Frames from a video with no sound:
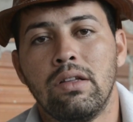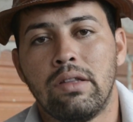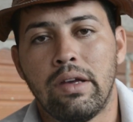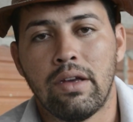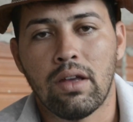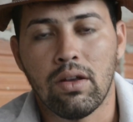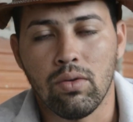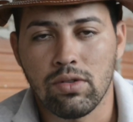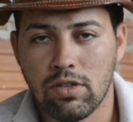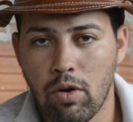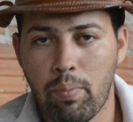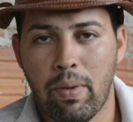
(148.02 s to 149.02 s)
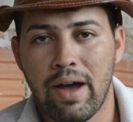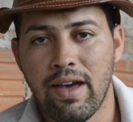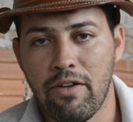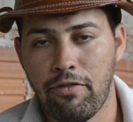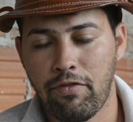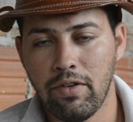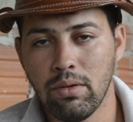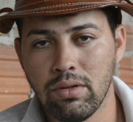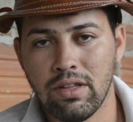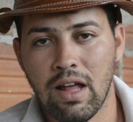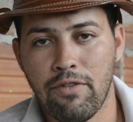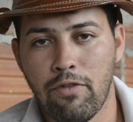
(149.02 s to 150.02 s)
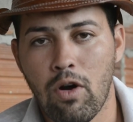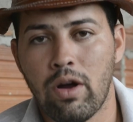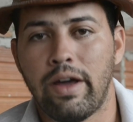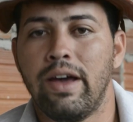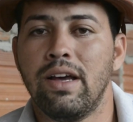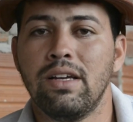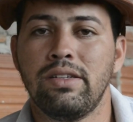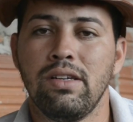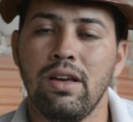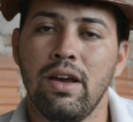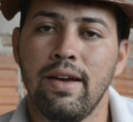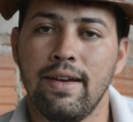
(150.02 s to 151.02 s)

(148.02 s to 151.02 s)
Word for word: tem o seu pai é filho de Deforcast